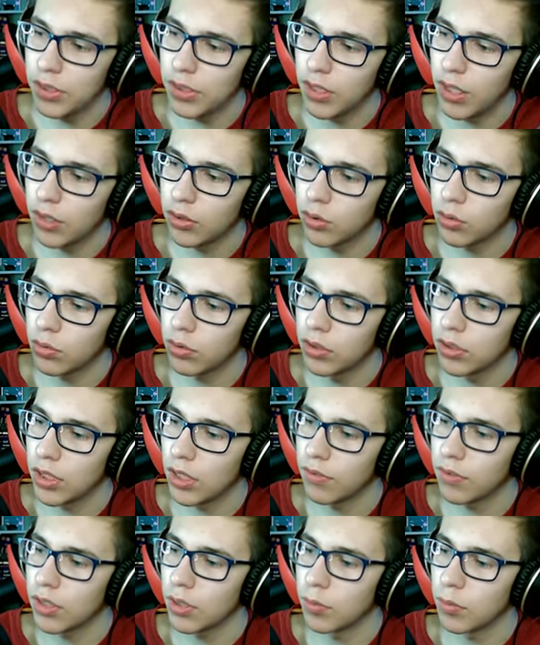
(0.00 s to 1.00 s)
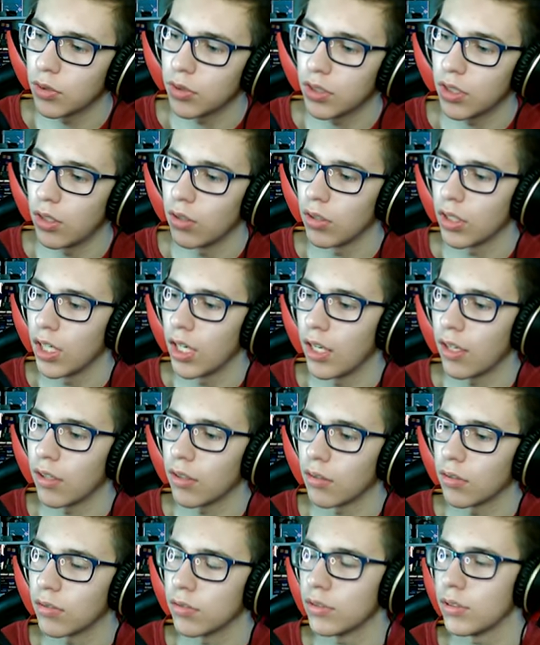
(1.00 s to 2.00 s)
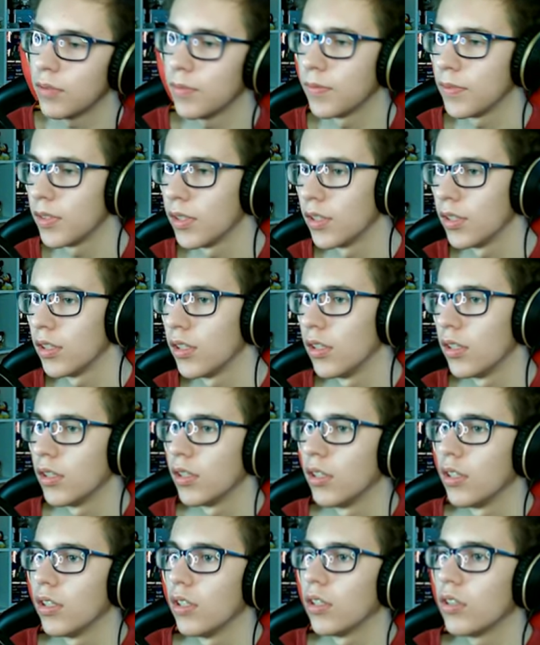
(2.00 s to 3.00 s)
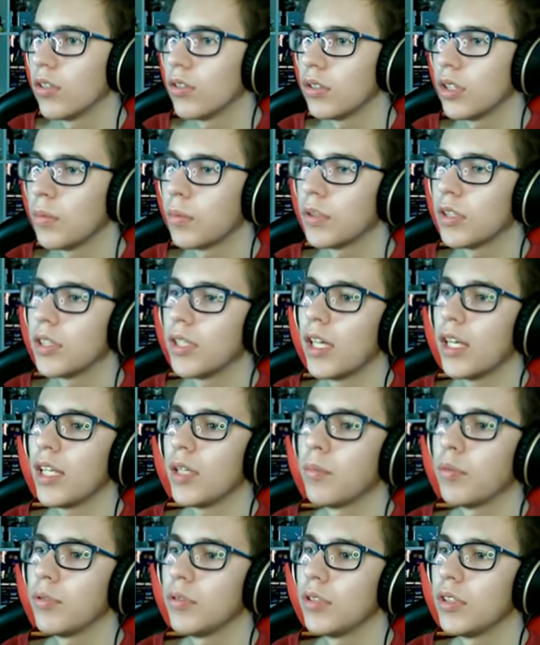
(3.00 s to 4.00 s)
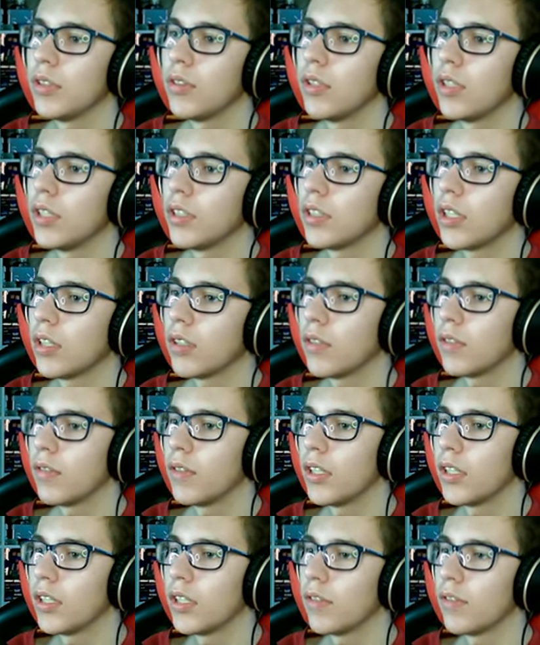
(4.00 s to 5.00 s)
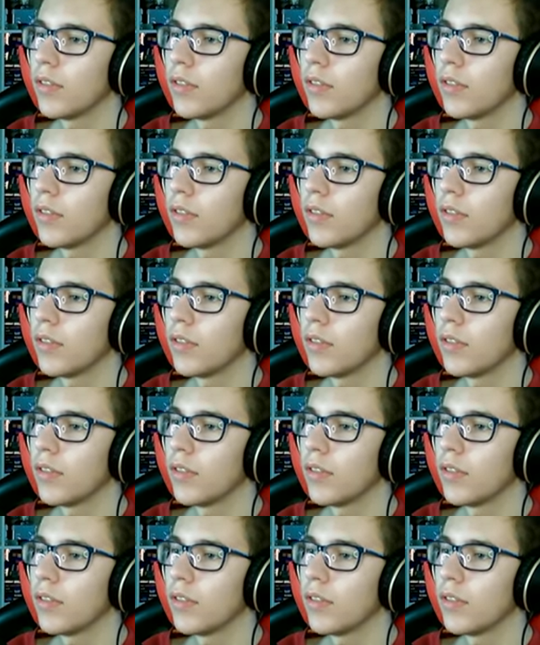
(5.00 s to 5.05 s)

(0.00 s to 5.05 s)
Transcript: dla żuli zawsze można ogarnąć. To się przydaje później do enchantowania,